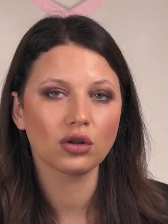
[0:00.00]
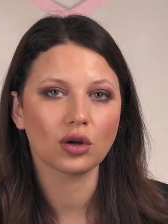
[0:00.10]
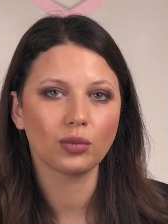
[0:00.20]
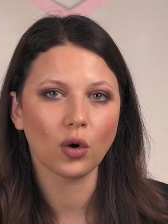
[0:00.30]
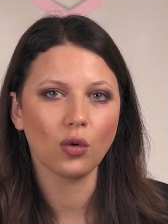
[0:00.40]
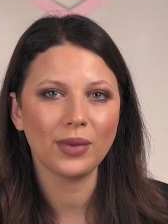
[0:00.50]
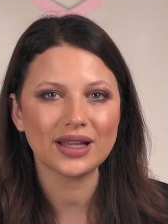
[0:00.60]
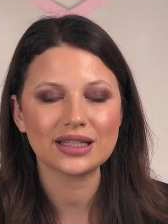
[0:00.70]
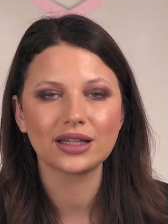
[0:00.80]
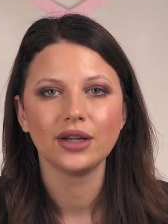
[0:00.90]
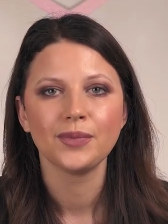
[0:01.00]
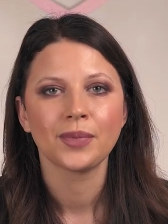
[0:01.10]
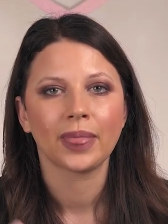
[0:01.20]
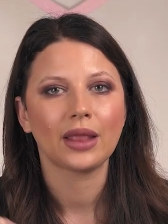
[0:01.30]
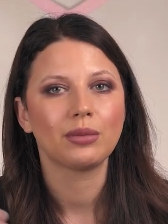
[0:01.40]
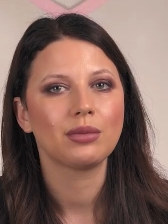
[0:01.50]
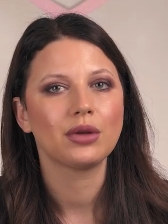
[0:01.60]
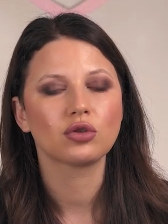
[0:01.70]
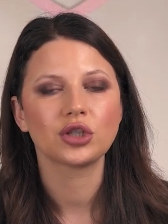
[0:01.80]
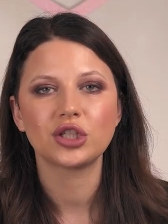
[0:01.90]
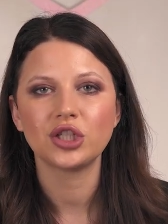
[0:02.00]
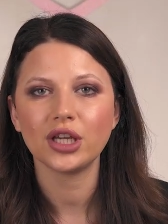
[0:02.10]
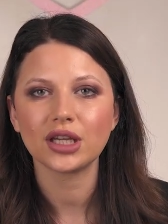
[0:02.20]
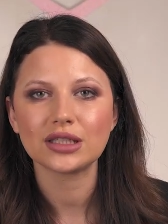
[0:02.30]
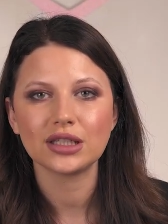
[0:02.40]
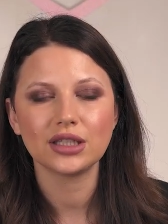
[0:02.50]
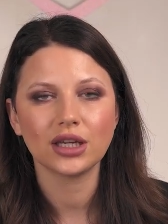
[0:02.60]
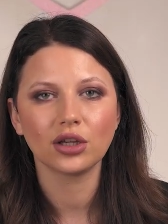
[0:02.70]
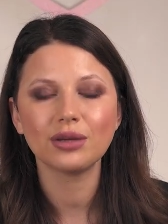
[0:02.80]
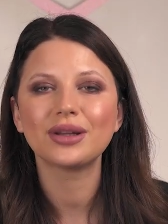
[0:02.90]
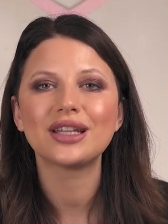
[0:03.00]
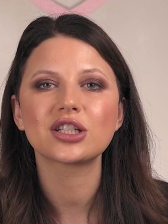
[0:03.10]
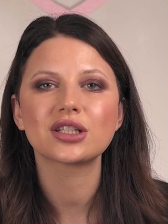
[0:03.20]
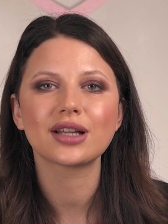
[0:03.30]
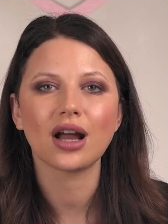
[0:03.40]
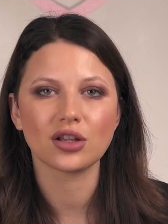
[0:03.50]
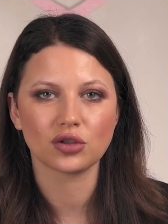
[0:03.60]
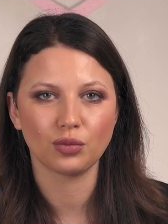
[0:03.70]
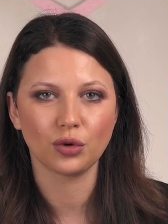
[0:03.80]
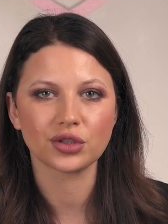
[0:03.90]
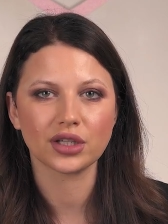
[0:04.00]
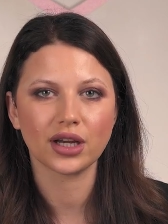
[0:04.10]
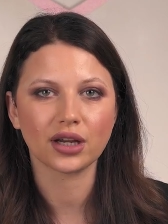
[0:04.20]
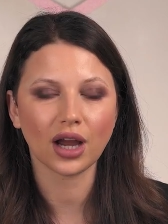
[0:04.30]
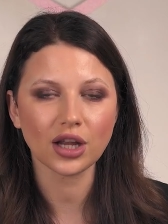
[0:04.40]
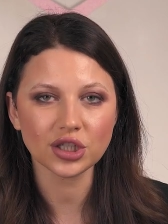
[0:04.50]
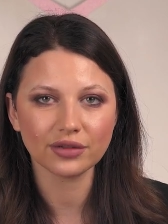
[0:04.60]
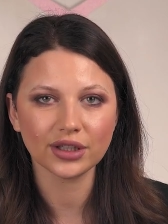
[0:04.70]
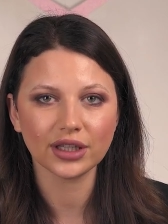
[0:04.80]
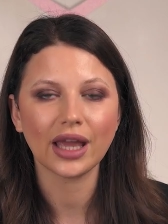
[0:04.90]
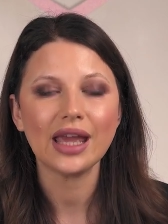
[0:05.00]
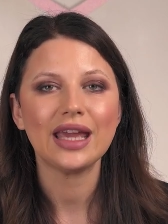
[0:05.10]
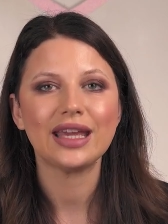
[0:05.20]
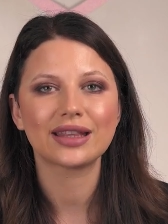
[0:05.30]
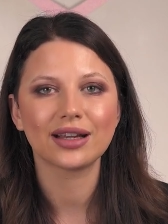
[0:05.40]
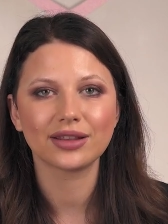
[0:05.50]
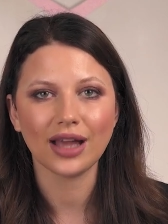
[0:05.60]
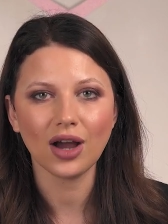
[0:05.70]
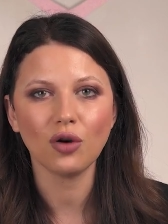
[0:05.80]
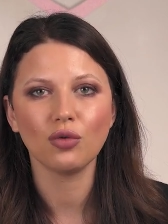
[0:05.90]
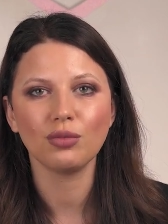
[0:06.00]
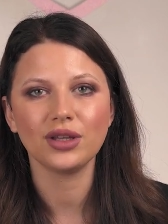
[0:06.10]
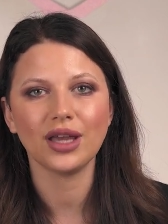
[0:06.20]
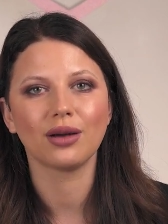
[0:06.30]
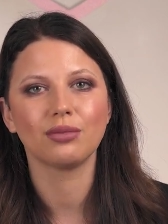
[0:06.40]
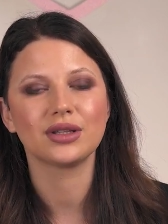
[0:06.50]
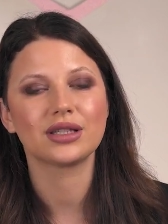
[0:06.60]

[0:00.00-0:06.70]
Color Brow Mask, например, уже через неделю, либо даже сразу после окрашивания, и тогда у меня бы